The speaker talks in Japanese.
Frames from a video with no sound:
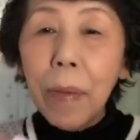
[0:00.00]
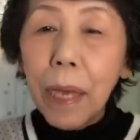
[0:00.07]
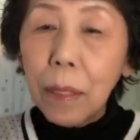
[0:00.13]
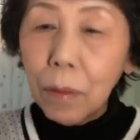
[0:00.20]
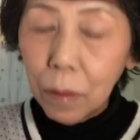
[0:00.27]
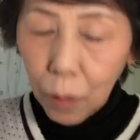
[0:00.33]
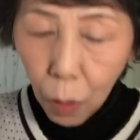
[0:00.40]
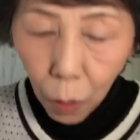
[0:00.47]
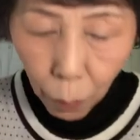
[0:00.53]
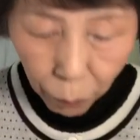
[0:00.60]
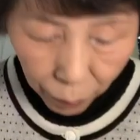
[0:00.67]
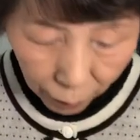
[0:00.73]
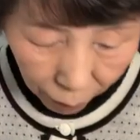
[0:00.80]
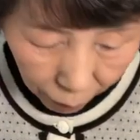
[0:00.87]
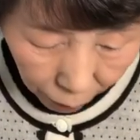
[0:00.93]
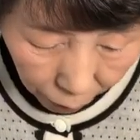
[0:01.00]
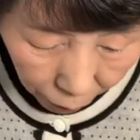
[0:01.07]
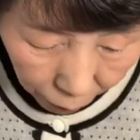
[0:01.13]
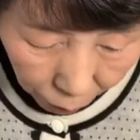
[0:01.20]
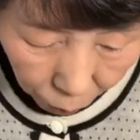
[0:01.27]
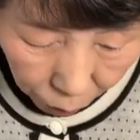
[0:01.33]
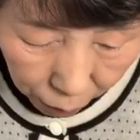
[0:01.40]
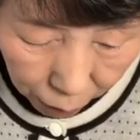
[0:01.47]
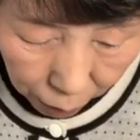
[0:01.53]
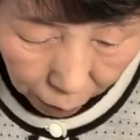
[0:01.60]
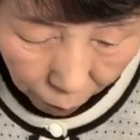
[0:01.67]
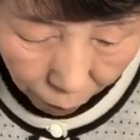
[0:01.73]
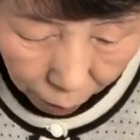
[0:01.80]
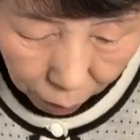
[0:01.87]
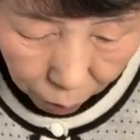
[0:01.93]
メイクの、えー、こち
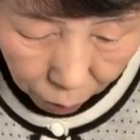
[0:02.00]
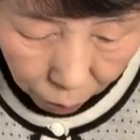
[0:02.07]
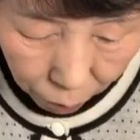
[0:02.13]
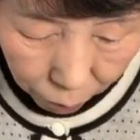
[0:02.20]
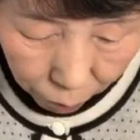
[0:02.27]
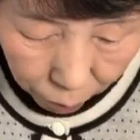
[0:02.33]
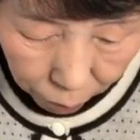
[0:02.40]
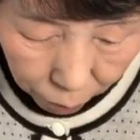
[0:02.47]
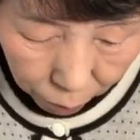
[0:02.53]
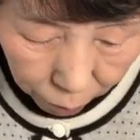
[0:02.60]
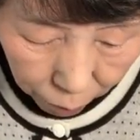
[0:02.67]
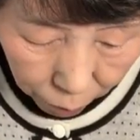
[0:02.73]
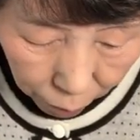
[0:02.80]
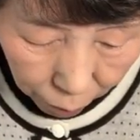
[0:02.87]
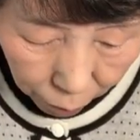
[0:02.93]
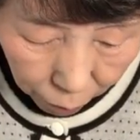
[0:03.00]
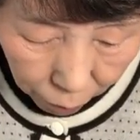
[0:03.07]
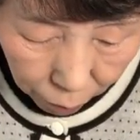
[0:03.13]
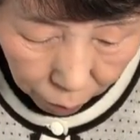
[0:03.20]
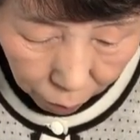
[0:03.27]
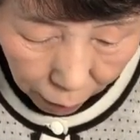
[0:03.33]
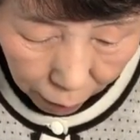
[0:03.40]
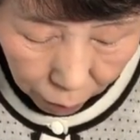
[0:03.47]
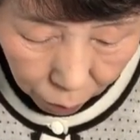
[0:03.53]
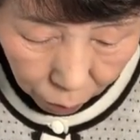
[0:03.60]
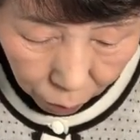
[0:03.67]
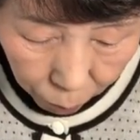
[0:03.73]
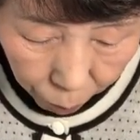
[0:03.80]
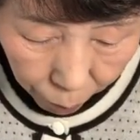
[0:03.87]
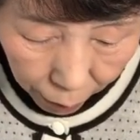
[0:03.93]
らは
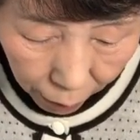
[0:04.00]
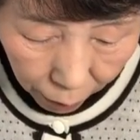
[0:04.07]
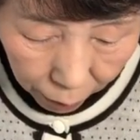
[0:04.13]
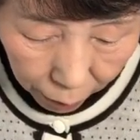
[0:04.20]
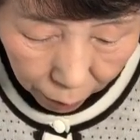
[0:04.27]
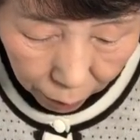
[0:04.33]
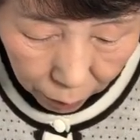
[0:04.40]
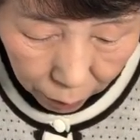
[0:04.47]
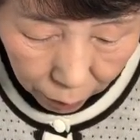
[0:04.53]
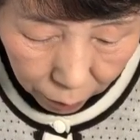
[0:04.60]
トランスペアレ